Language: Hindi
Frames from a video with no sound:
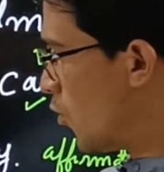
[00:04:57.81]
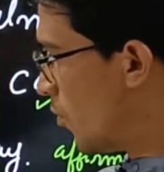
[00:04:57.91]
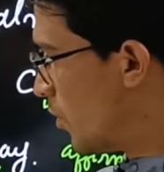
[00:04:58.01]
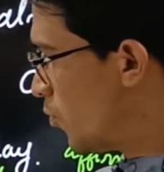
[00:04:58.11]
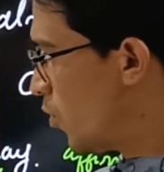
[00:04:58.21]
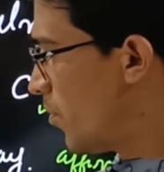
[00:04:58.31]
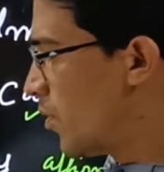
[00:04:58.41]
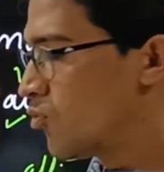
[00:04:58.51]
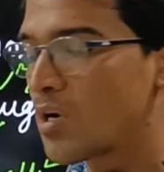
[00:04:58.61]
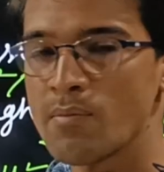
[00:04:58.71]
तो मजबूरी
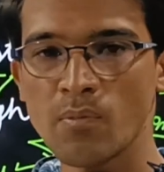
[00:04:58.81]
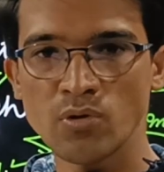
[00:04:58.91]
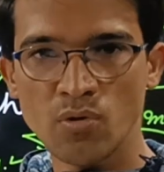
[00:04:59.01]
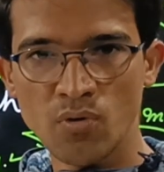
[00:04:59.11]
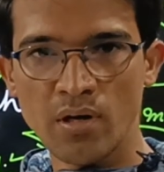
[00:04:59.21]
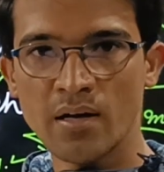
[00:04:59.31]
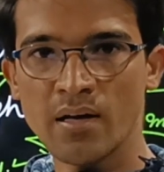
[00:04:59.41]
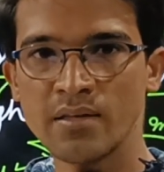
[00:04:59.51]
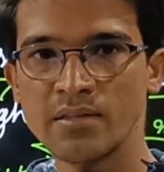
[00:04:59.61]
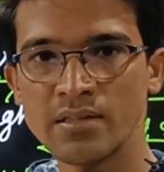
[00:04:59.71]
में जो काम आपको जरूरी
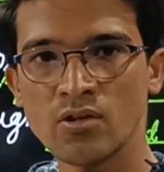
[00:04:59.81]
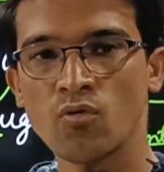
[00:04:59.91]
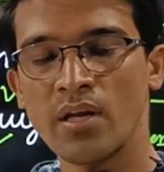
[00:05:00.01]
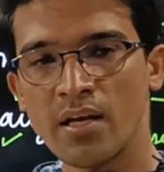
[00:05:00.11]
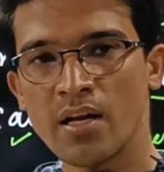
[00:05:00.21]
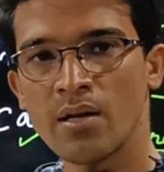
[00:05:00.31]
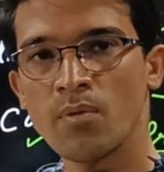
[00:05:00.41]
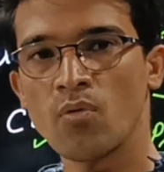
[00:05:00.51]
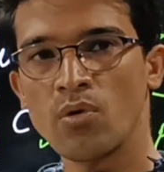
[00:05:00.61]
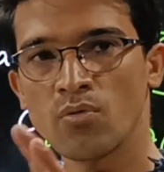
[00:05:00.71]
करना है जिसको नहीं करने
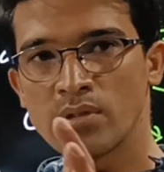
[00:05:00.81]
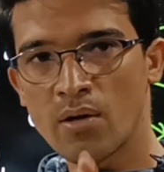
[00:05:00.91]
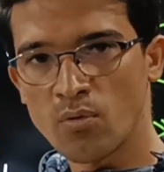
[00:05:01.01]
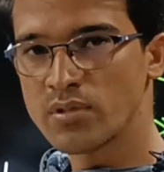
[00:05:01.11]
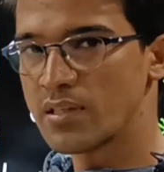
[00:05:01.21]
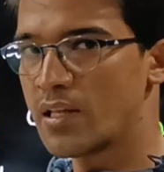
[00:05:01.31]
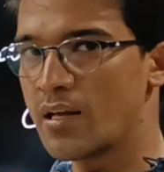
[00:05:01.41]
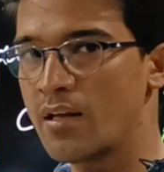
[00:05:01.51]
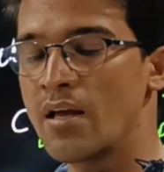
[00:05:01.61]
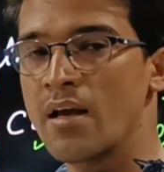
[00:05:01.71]
पर कोई नुकसान हो सकता
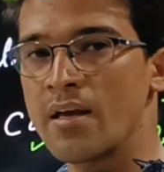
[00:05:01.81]
है